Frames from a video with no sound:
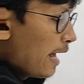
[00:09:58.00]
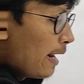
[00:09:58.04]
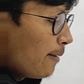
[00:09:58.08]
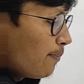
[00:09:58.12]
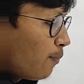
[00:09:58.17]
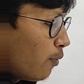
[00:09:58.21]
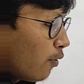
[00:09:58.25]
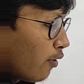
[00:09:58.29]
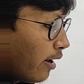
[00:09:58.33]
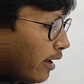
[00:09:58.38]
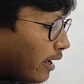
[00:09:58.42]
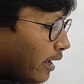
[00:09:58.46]

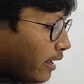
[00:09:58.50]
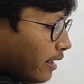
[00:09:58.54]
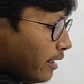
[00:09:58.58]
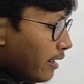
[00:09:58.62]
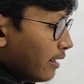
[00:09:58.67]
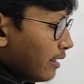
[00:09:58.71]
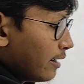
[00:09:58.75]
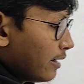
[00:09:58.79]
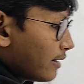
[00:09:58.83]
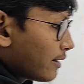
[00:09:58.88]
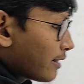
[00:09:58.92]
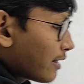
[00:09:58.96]
এরপরে
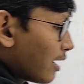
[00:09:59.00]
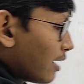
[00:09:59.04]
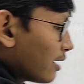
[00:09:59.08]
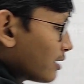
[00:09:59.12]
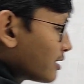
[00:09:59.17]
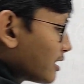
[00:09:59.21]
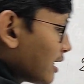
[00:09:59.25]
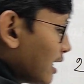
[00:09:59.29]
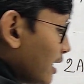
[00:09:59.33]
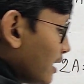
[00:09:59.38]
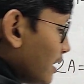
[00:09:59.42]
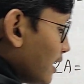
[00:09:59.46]

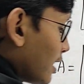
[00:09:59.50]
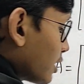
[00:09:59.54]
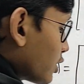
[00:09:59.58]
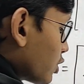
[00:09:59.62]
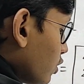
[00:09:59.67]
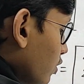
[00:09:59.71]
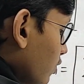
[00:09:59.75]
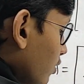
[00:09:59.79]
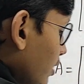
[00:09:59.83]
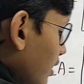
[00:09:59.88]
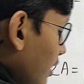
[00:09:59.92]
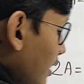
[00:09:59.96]
থার্ড সারিতে
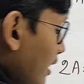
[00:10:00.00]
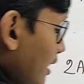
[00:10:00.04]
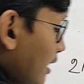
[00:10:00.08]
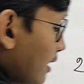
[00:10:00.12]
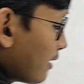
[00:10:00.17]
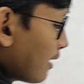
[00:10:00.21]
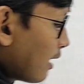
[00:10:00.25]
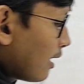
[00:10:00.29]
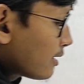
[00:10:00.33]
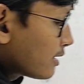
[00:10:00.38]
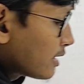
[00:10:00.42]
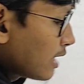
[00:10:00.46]
আসো
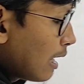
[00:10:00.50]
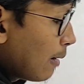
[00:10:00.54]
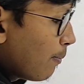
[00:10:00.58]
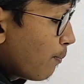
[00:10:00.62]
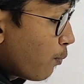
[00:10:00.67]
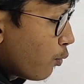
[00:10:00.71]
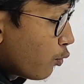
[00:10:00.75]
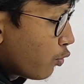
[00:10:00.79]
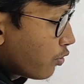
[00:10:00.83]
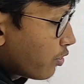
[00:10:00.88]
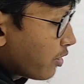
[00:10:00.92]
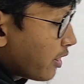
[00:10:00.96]
থার্ড সারির
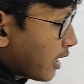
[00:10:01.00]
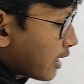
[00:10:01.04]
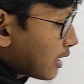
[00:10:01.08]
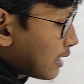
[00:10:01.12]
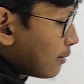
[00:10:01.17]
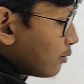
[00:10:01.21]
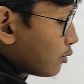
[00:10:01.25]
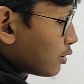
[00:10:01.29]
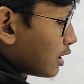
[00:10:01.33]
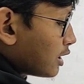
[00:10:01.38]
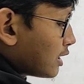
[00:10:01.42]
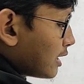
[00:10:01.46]

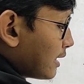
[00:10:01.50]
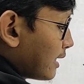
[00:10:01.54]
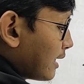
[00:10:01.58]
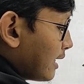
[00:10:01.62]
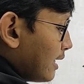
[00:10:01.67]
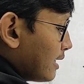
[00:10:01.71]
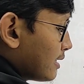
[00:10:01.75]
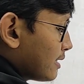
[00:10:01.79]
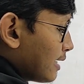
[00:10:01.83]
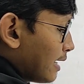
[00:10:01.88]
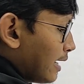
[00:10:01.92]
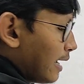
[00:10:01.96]
প্রত্যেকটা উক্তির সাথে
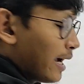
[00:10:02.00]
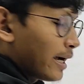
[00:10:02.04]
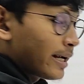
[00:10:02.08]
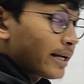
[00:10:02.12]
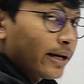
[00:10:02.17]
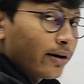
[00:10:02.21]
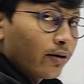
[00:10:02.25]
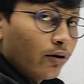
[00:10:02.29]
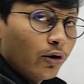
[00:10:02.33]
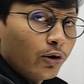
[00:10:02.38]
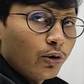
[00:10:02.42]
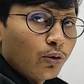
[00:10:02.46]
কি আছে
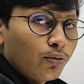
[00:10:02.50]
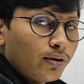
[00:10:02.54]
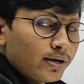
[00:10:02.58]
একটা করে